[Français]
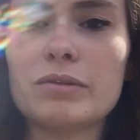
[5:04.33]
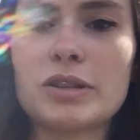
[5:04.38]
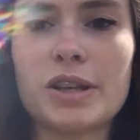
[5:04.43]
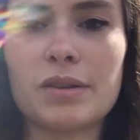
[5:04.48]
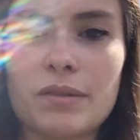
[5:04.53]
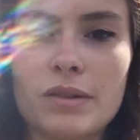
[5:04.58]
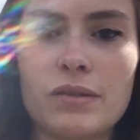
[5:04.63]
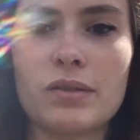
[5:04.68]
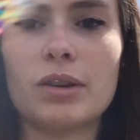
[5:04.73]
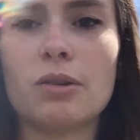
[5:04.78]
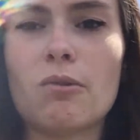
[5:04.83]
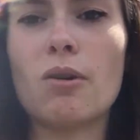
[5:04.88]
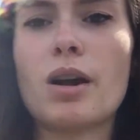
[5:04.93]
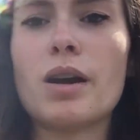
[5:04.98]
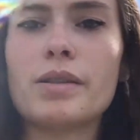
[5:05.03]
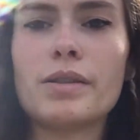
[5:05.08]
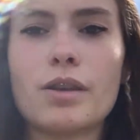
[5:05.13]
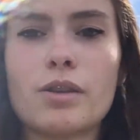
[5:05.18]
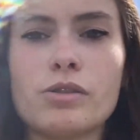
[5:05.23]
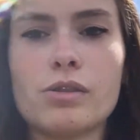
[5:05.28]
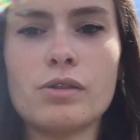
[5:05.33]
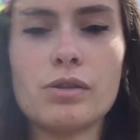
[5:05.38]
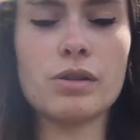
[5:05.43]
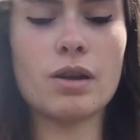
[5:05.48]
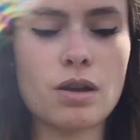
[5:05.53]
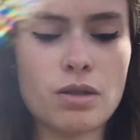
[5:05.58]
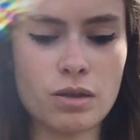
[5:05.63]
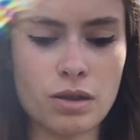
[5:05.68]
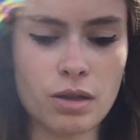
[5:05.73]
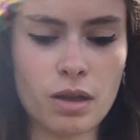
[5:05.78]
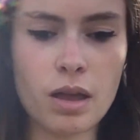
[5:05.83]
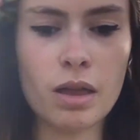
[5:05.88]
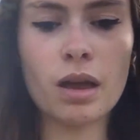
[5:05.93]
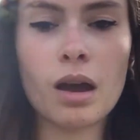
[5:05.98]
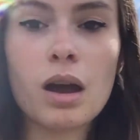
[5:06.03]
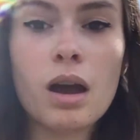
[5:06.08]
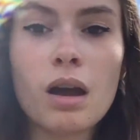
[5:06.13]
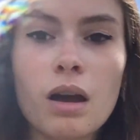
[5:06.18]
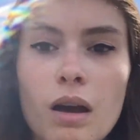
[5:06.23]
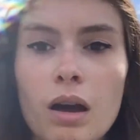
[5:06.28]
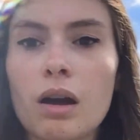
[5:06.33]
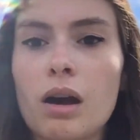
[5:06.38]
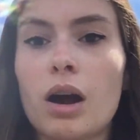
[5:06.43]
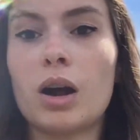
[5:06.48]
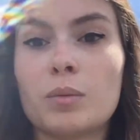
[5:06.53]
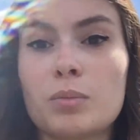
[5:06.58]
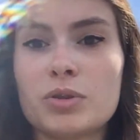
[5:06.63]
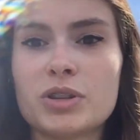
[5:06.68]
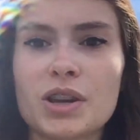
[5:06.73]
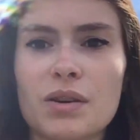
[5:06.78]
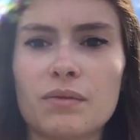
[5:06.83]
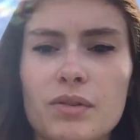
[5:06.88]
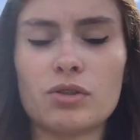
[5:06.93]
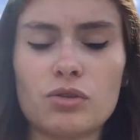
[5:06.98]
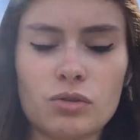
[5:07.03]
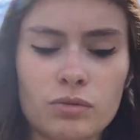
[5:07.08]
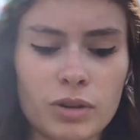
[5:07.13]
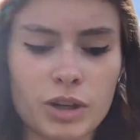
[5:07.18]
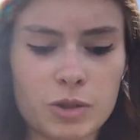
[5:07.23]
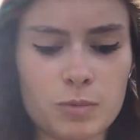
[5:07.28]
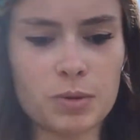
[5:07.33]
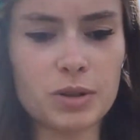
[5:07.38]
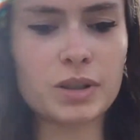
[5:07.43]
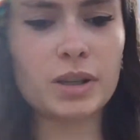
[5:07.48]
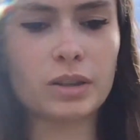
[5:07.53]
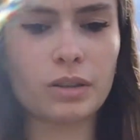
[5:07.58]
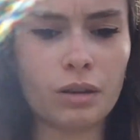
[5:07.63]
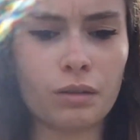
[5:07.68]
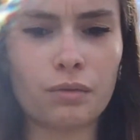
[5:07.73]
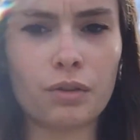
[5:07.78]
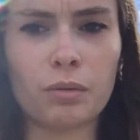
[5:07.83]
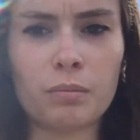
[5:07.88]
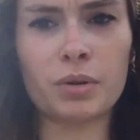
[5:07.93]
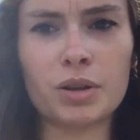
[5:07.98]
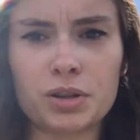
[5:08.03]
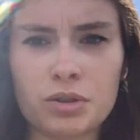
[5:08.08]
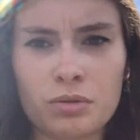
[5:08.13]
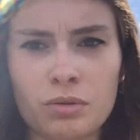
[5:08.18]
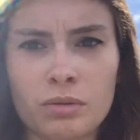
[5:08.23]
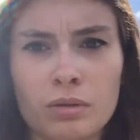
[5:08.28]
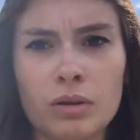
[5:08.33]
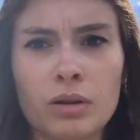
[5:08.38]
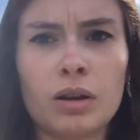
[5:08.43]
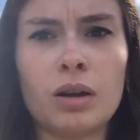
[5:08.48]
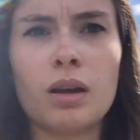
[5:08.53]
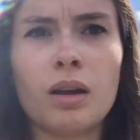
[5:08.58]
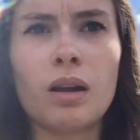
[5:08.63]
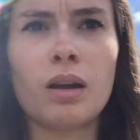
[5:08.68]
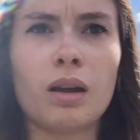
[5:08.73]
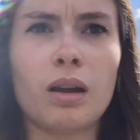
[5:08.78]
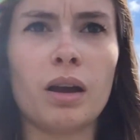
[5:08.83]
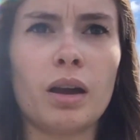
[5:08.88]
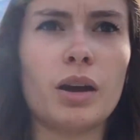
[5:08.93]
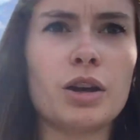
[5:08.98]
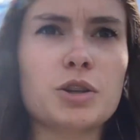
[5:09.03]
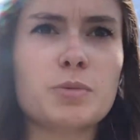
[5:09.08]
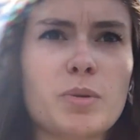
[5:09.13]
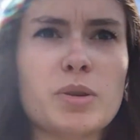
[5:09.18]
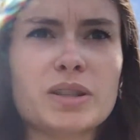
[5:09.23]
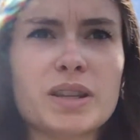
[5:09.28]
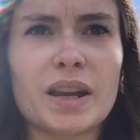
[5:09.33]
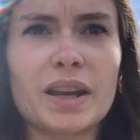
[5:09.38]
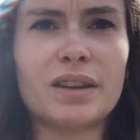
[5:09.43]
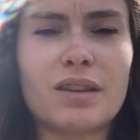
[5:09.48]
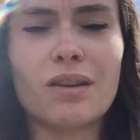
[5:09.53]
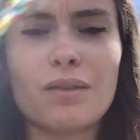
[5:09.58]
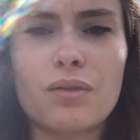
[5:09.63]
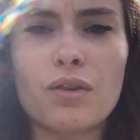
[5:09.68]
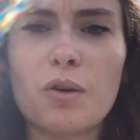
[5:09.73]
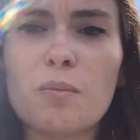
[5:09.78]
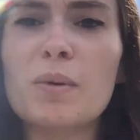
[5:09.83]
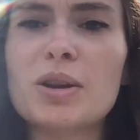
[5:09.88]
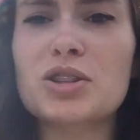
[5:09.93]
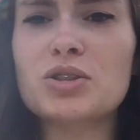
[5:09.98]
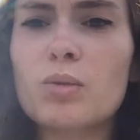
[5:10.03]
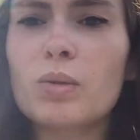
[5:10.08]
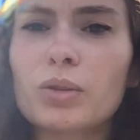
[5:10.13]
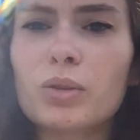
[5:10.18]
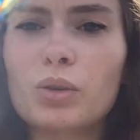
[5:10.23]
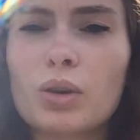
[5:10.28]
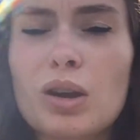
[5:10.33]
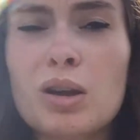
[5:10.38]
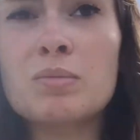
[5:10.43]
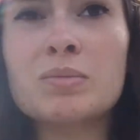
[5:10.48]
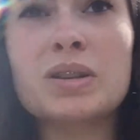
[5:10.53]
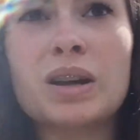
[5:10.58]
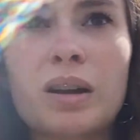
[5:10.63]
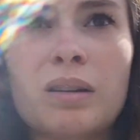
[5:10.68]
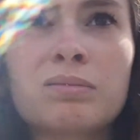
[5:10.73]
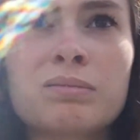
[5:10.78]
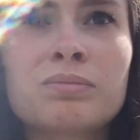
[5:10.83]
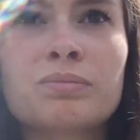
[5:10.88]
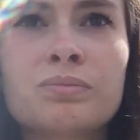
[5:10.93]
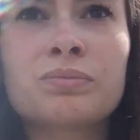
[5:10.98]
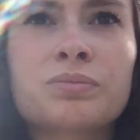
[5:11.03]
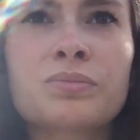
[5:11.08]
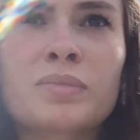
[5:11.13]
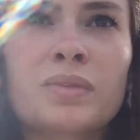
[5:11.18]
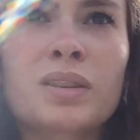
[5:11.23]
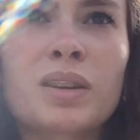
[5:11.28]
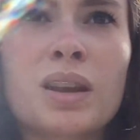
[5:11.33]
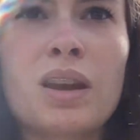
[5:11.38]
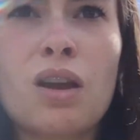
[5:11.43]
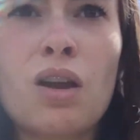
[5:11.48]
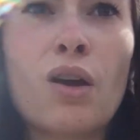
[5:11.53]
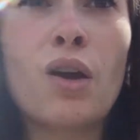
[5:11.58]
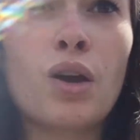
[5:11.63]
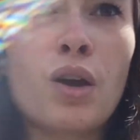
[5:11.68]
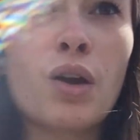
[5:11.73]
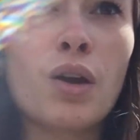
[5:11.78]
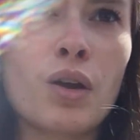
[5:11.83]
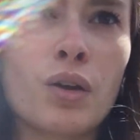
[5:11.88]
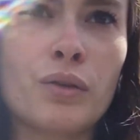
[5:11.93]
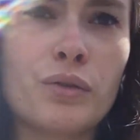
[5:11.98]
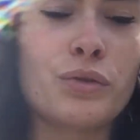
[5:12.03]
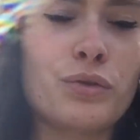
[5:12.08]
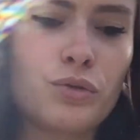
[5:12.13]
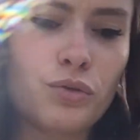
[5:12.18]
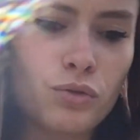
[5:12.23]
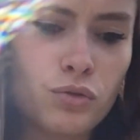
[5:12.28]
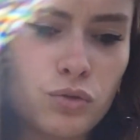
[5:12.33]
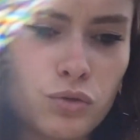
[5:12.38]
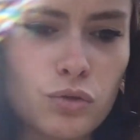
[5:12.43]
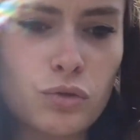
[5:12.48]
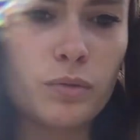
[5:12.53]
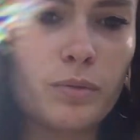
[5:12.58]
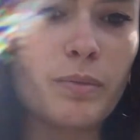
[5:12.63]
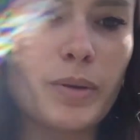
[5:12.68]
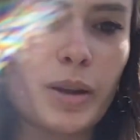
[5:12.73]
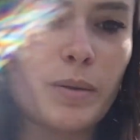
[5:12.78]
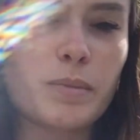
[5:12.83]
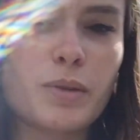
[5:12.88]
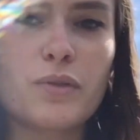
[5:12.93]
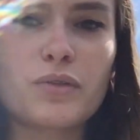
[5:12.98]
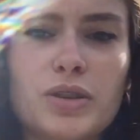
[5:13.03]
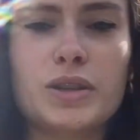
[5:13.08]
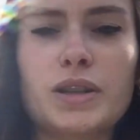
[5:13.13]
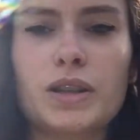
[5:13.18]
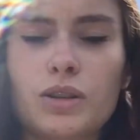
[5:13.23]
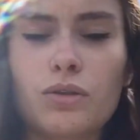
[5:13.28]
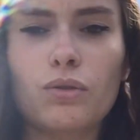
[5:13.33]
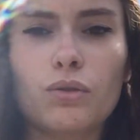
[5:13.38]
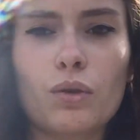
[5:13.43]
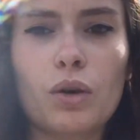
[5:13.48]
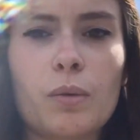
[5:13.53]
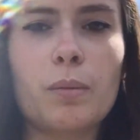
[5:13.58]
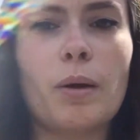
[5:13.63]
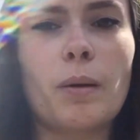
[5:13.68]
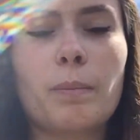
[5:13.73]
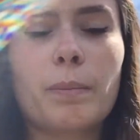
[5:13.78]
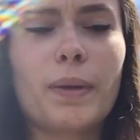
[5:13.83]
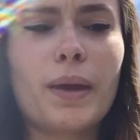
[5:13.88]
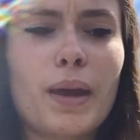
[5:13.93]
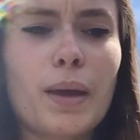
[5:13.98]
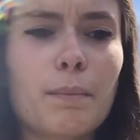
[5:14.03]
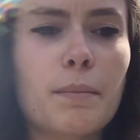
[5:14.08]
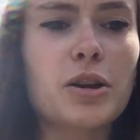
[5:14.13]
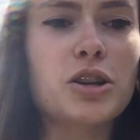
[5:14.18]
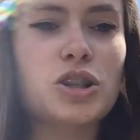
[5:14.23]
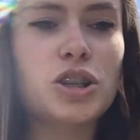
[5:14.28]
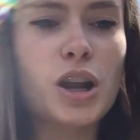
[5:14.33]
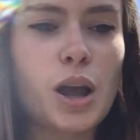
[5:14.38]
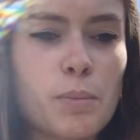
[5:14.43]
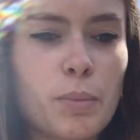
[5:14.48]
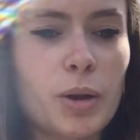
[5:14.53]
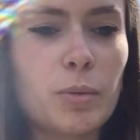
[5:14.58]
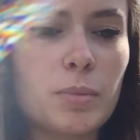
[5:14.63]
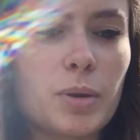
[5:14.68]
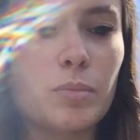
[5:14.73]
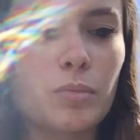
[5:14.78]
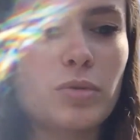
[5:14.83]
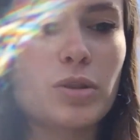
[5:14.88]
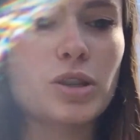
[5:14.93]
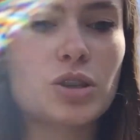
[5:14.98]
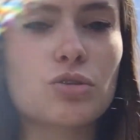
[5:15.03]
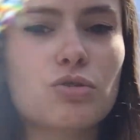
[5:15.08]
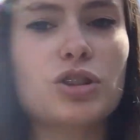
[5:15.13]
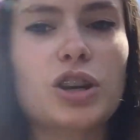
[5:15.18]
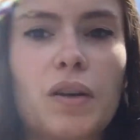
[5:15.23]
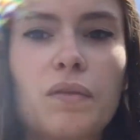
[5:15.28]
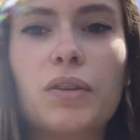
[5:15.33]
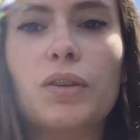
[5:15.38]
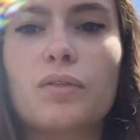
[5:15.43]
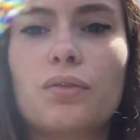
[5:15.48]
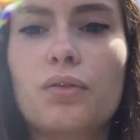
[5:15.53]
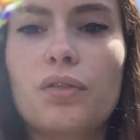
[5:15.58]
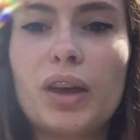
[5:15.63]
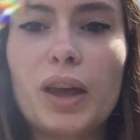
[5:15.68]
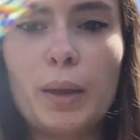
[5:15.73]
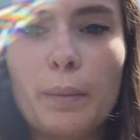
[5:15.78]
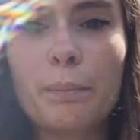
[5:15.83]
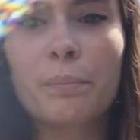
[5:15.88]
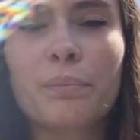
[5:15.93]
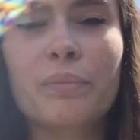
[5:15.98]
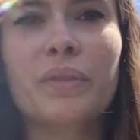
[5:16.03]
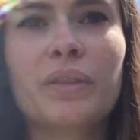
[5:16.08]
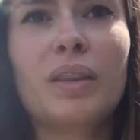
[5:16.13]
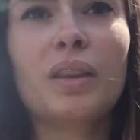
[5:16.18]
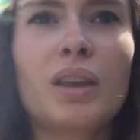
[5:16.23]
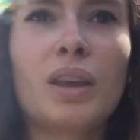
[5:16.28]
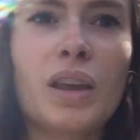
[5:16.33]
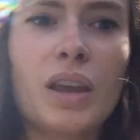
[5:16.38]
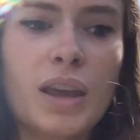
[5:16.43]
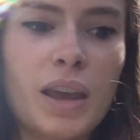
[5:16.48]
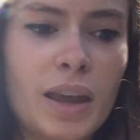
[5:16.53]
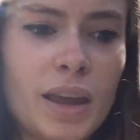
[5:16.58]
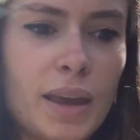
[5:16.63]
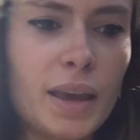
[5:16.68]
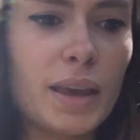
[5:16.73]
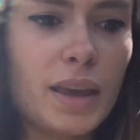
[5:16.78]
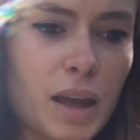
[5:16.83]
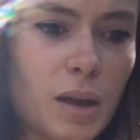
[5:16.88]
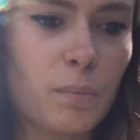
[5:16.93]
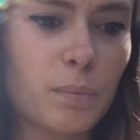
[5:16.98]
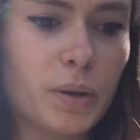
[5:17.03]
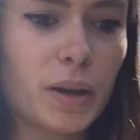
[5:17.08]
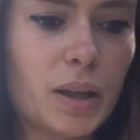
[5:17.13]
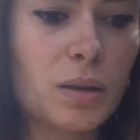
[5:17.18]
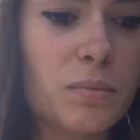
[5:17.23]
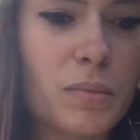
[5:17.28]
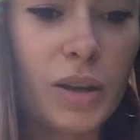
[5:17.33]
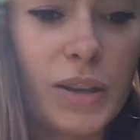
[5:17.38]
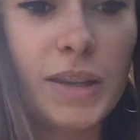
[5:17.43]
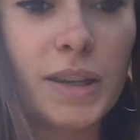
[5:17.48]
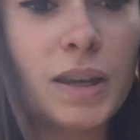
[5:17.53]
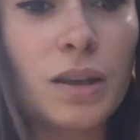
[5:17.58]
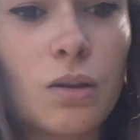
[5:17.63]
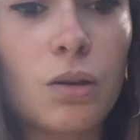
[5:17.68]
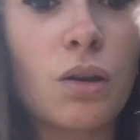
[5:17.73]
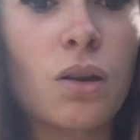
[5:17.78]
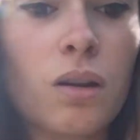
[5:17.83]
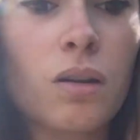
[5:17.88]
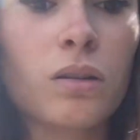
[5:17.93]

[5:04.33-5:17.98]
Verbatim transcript: vous avez fait quoi En plus, il y avait une nouvelle, je pense, elle était en formation. Je pense qu'elle était en formation, un truc comme ça. Du coup, ben, elle m'a fait signer deux, trois papiers, machin. Après, elle m'a demandé ce que j'avais fait. Et après, elle m'a dit, euh,